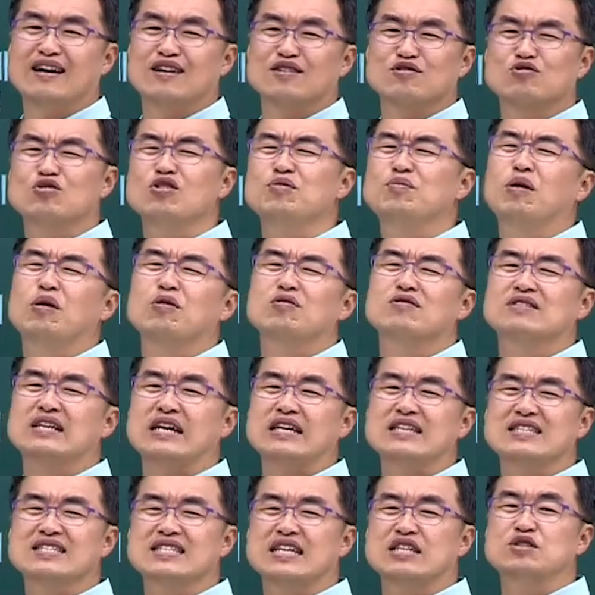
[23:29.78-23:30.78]
수입해오는
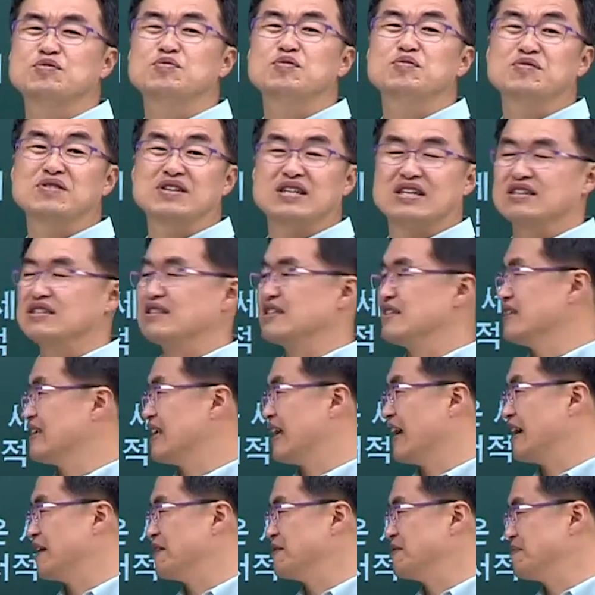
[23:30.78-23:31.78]
건다 사치품들이거든.
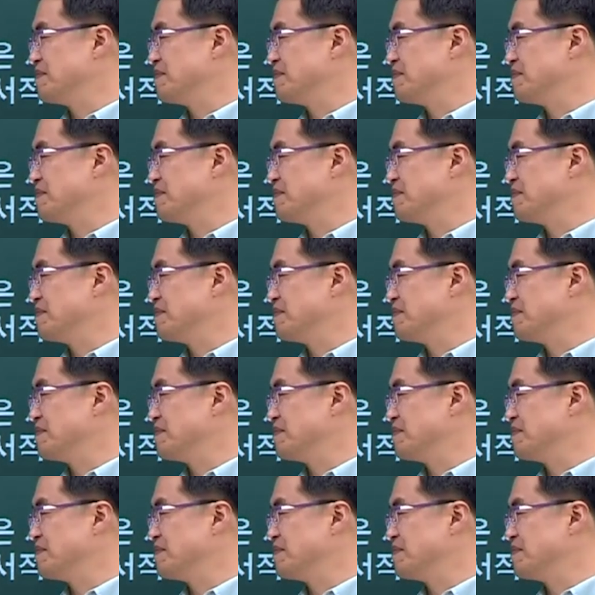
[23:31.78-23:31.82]
이게.